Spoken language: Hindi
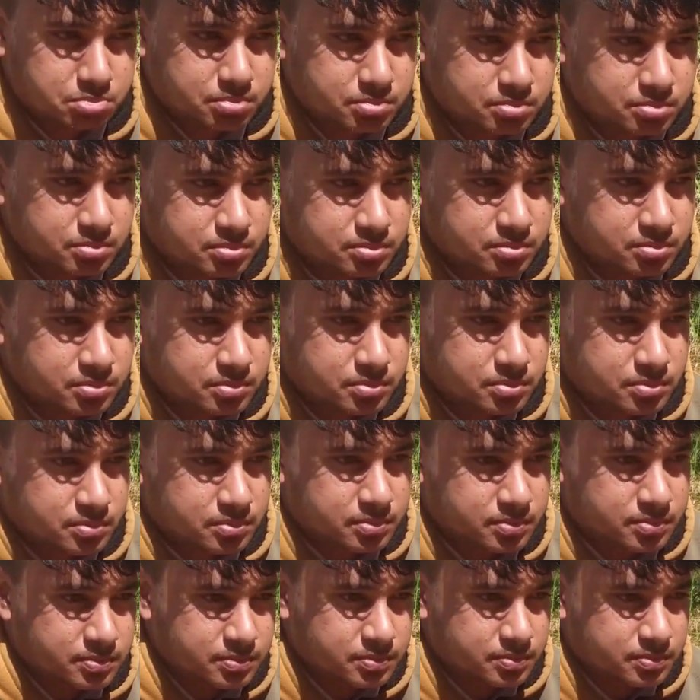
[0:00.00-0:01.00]
एक सौ अड़तीस हैं
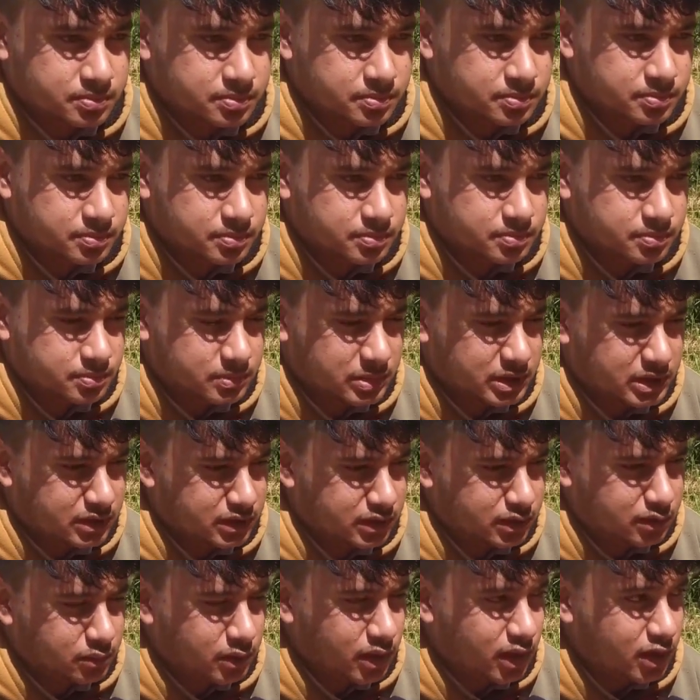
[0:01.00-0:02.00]
कितने हैं यार
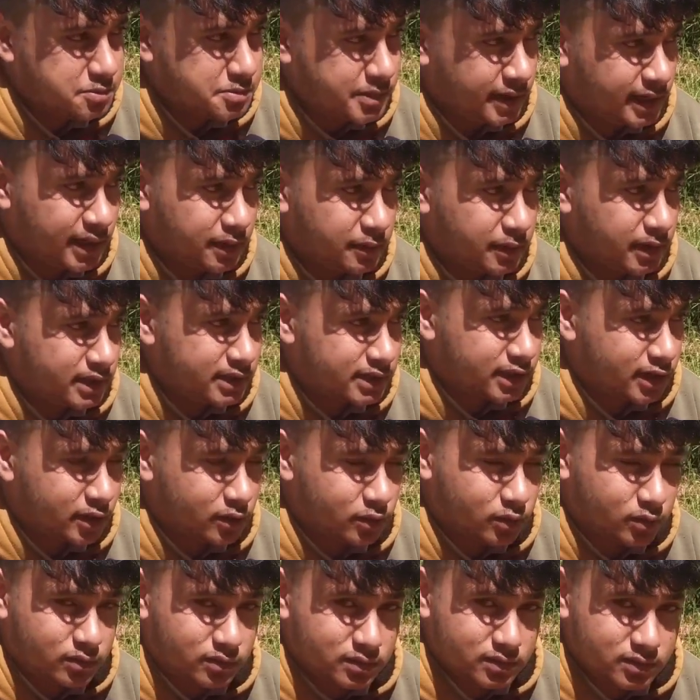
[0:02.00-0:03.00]
पता तो करते हैं
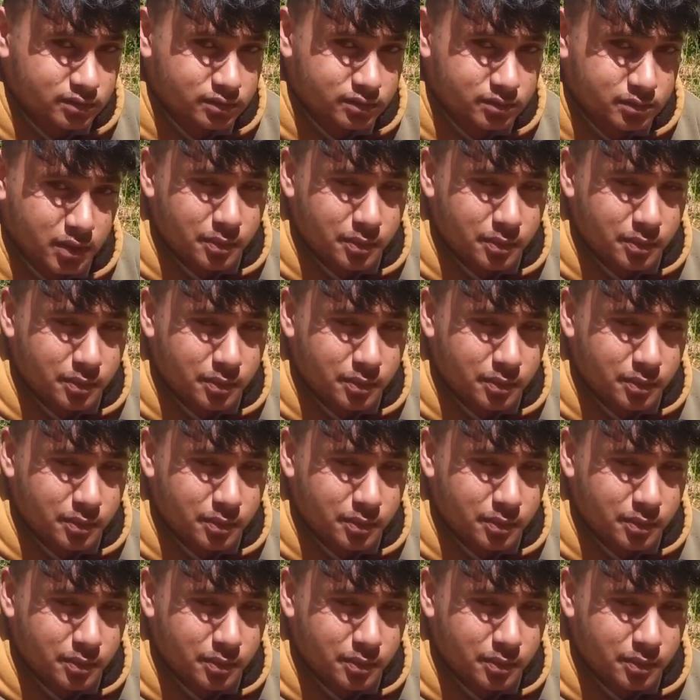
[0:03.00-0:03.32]
बताते हैं